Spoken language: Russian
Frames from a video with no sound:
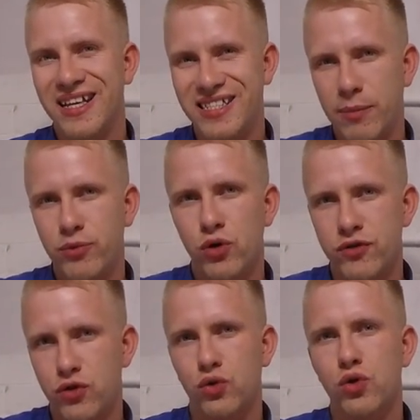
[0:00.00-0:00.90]
забьешь
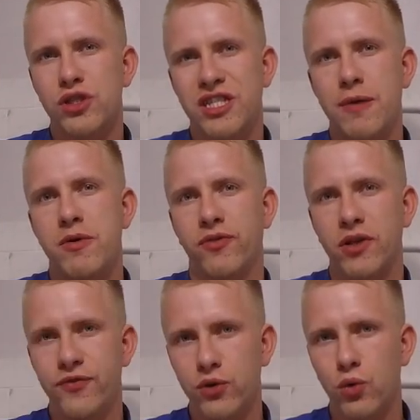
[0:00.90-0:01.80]
все то же самое в
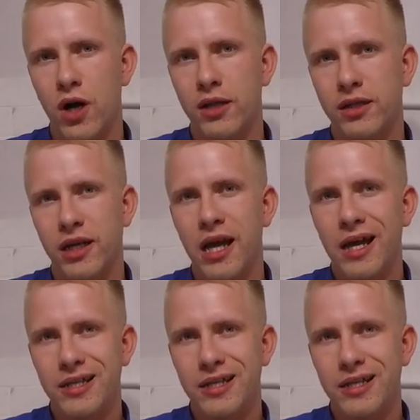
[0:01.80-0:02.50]
конфигураторе,